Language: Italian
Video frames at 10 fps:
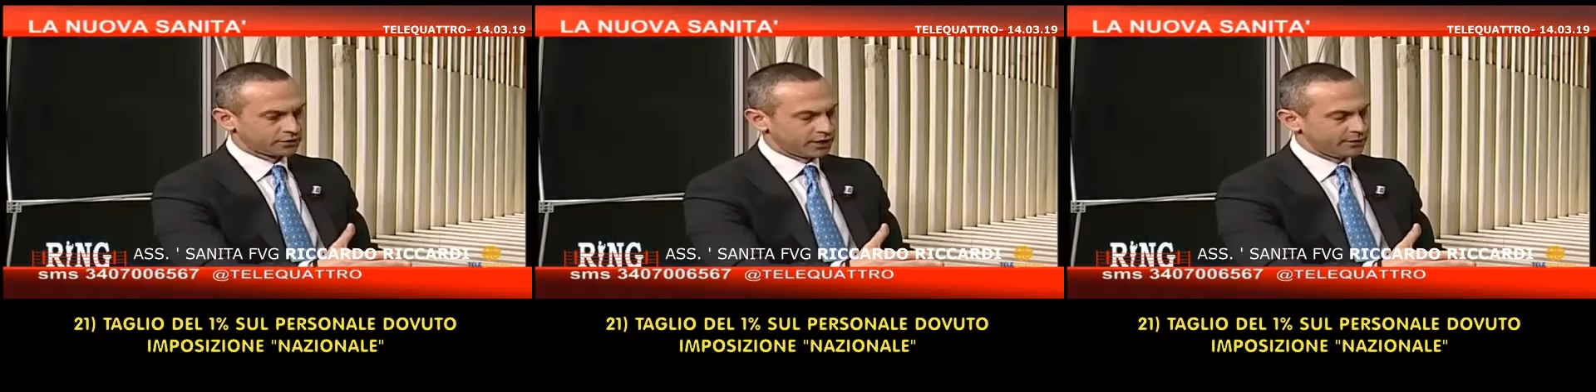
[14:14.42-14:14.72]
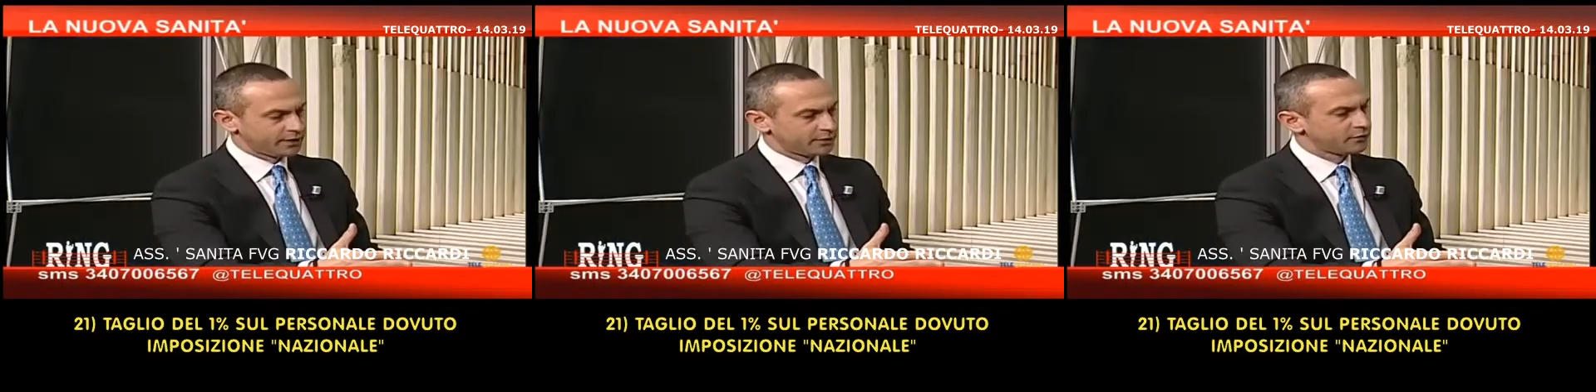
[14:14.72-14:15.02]

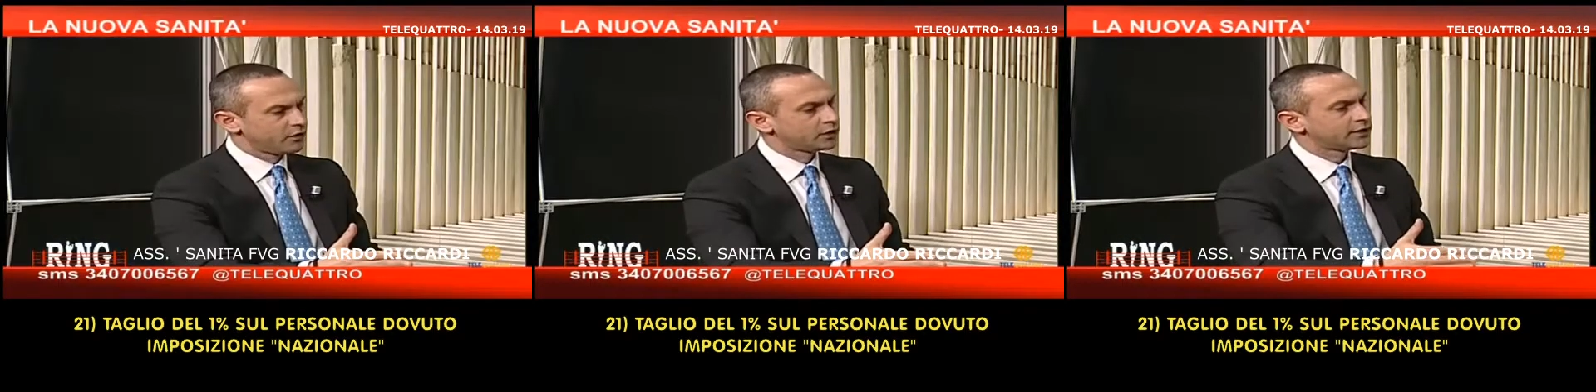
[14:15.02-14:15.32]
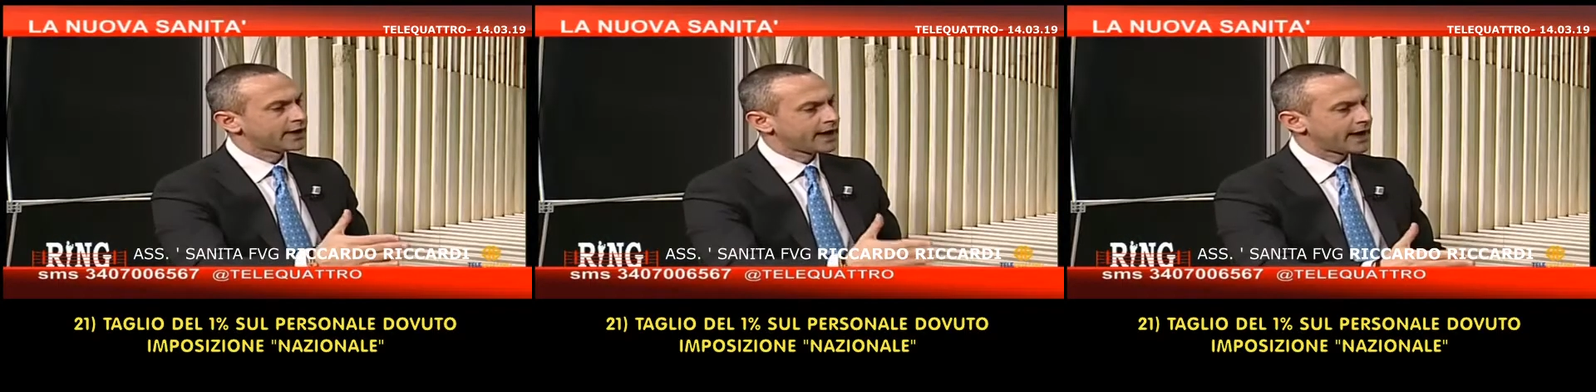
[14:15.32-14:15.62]
chiaramente più
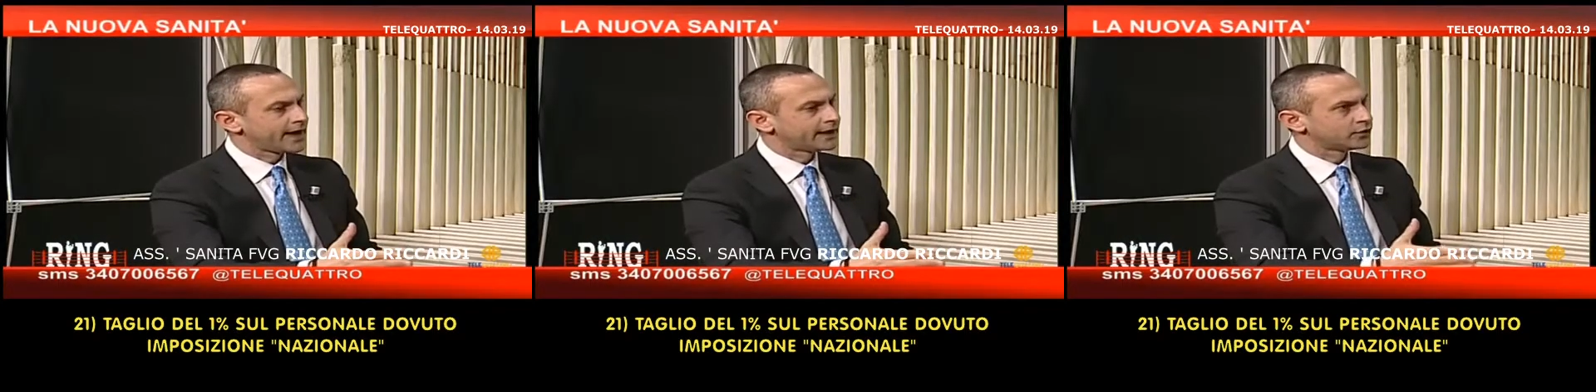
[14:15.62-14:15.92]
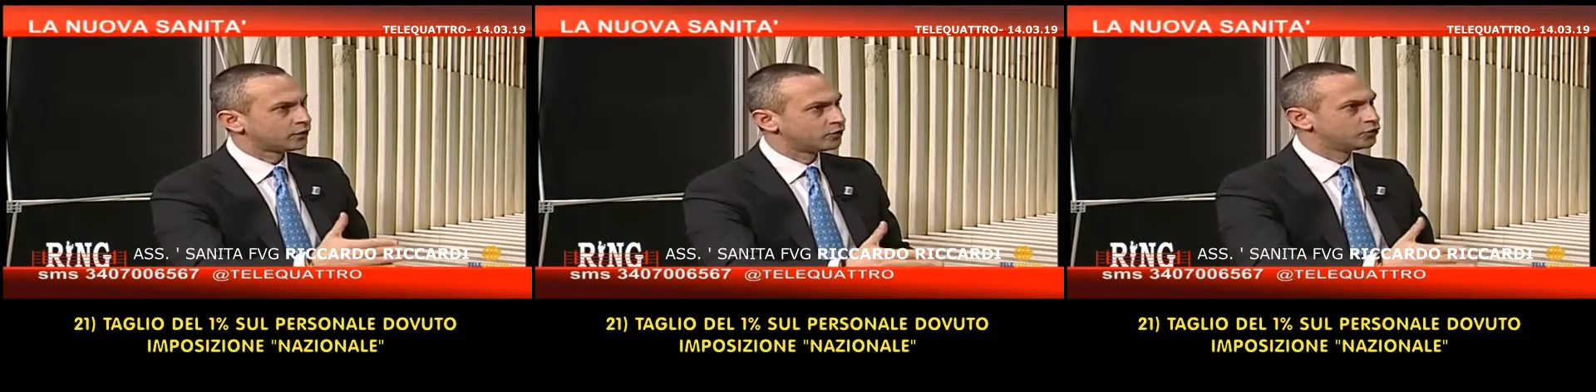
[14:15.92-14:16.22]
volte, è
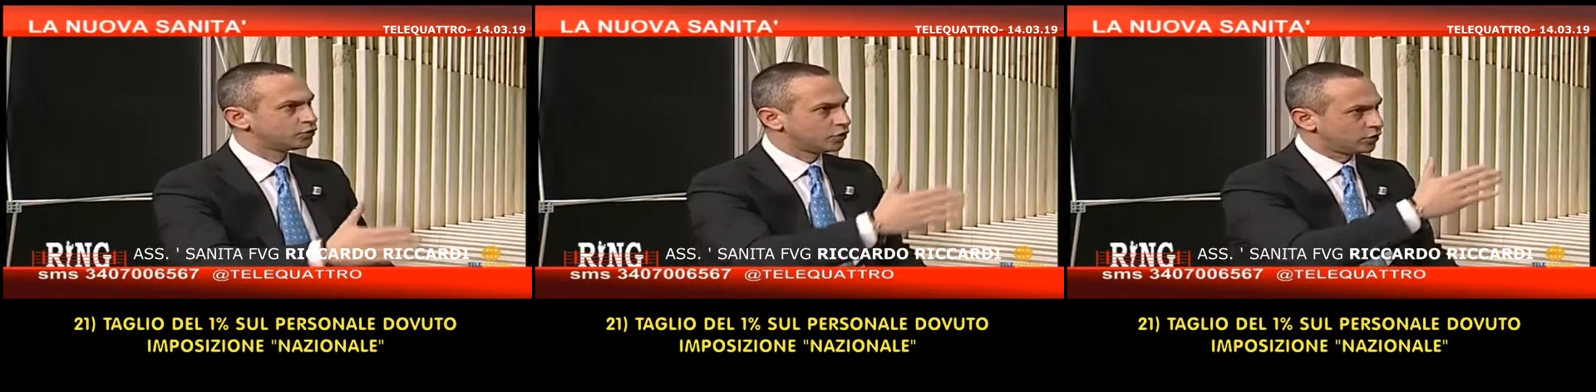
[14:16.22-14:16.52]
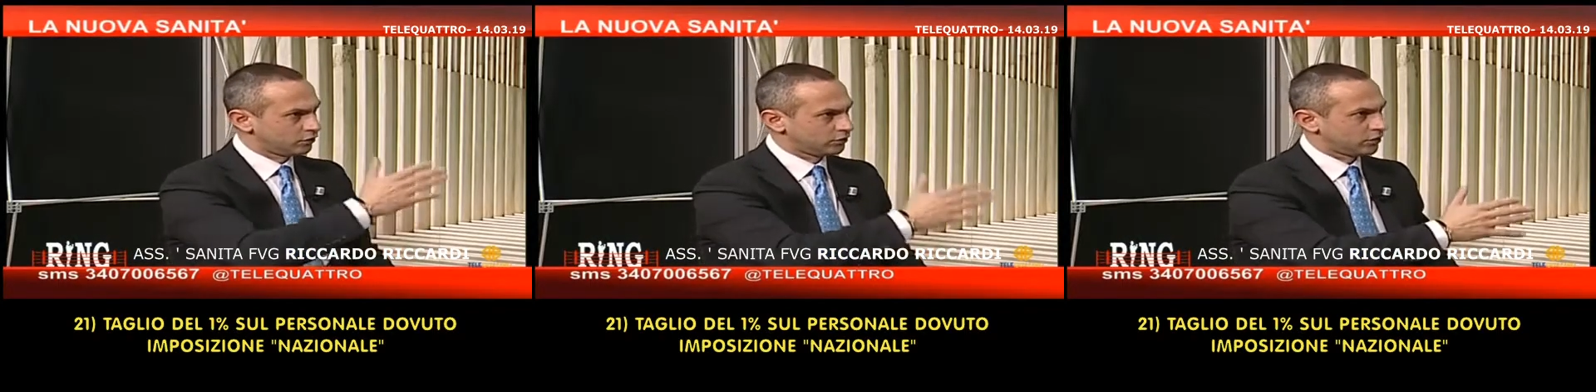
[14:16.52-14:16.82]

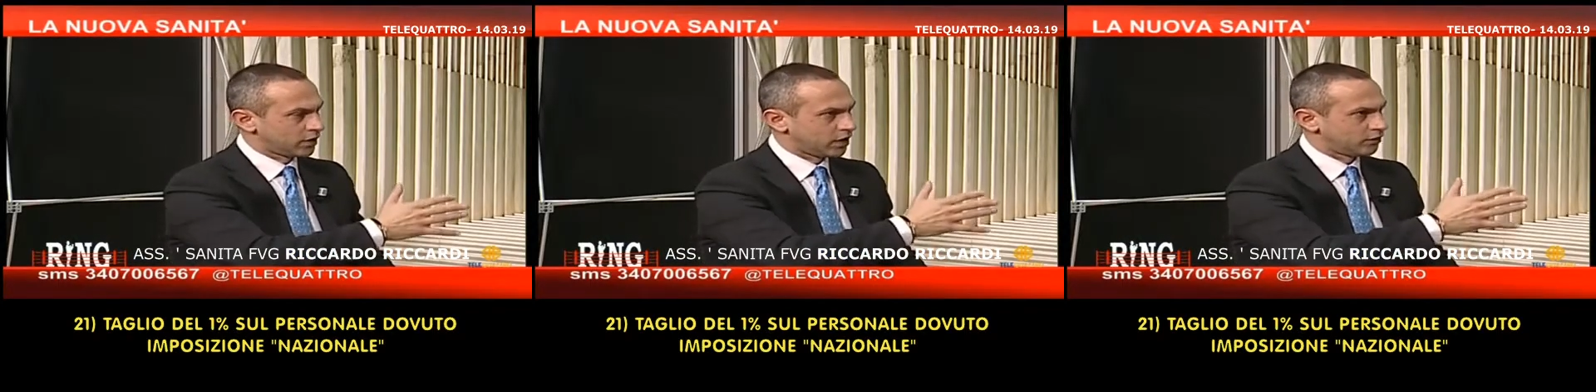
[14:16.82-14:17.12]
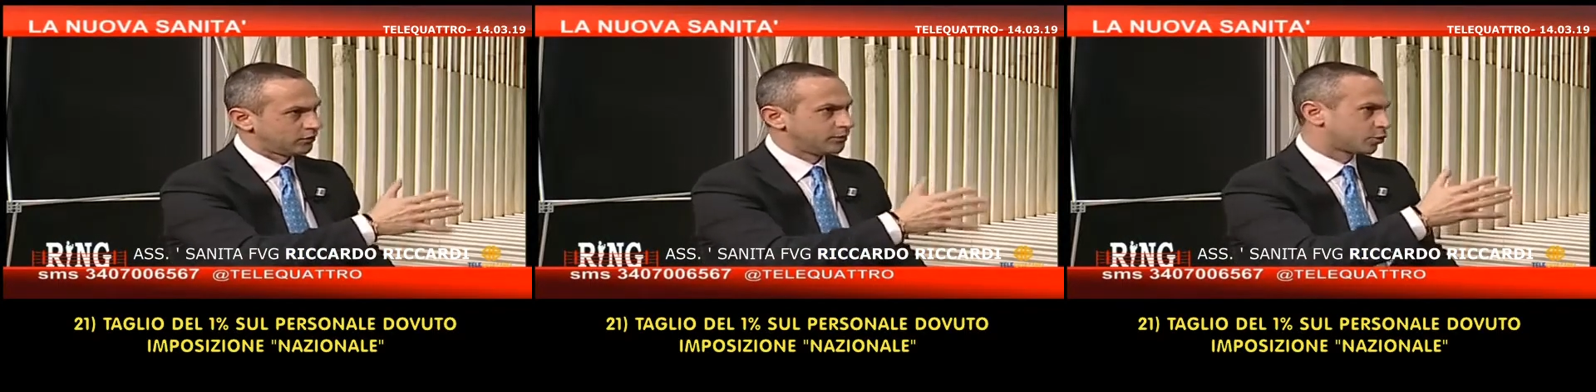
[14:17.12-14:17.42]
dovuto a
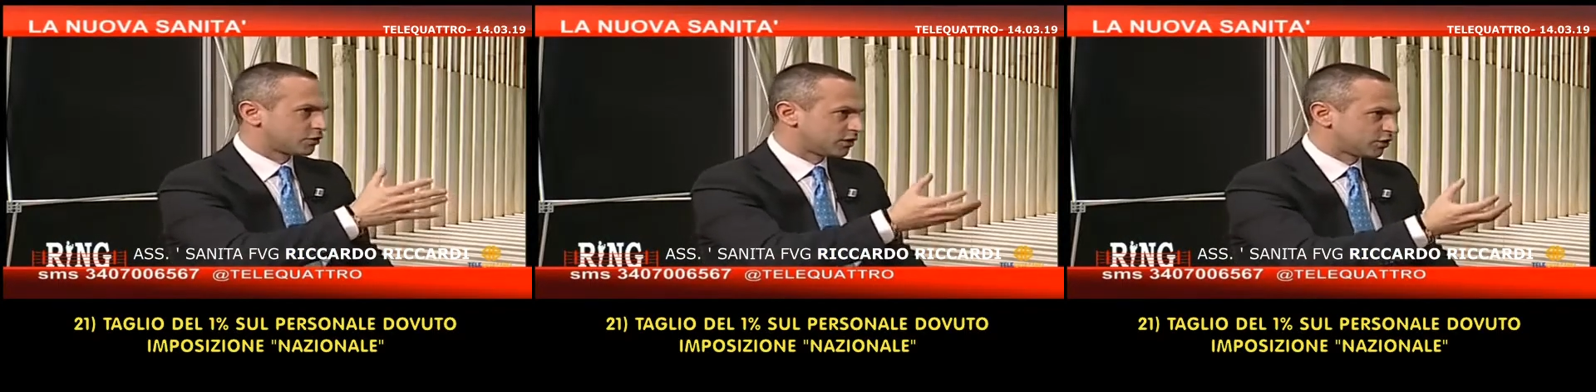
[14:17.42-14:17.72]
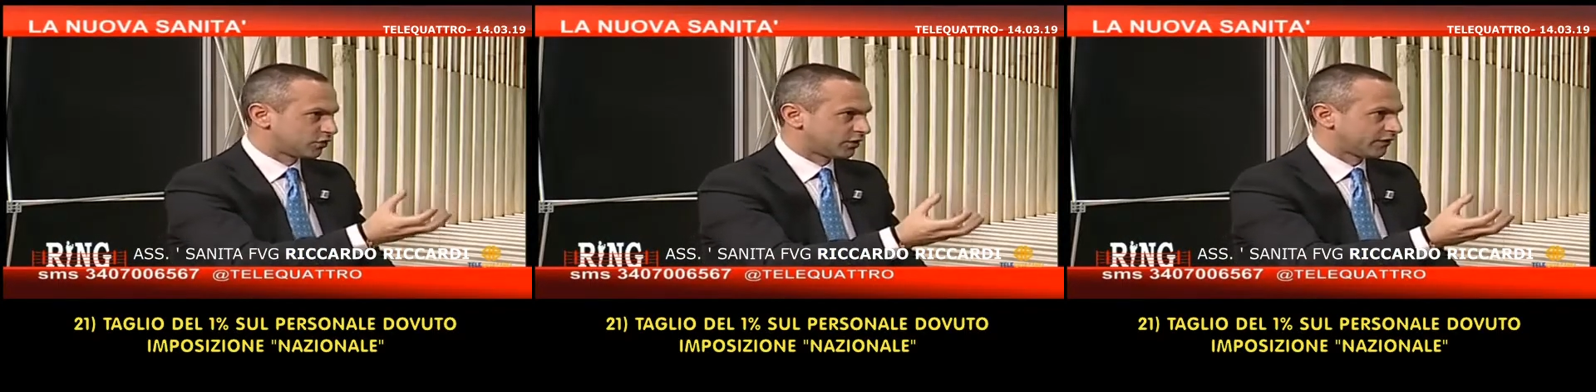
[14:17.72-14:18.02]
un'imposizione,